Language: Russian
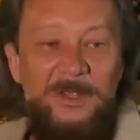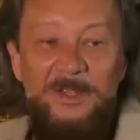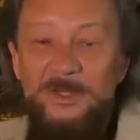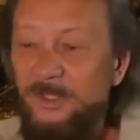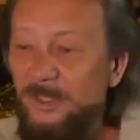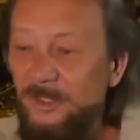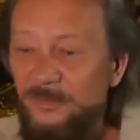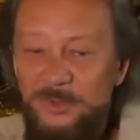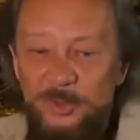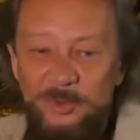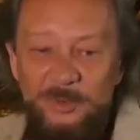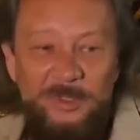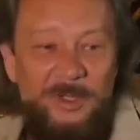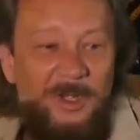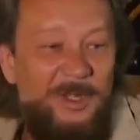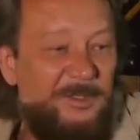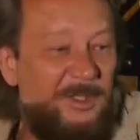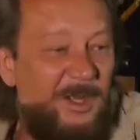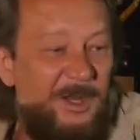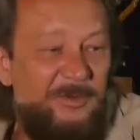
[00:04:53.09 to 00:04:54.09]
И ты все
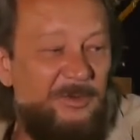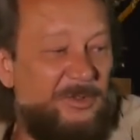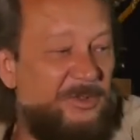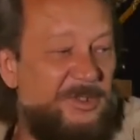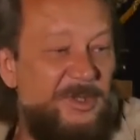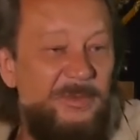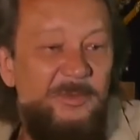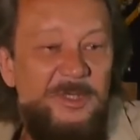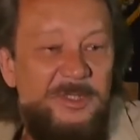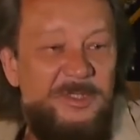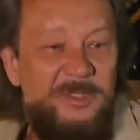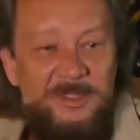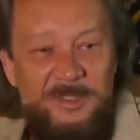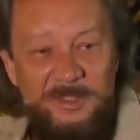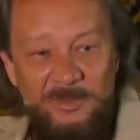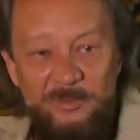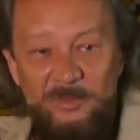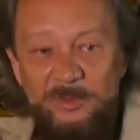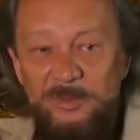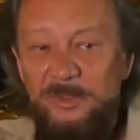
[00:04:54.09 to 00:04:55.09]
это. А так вот где место силы?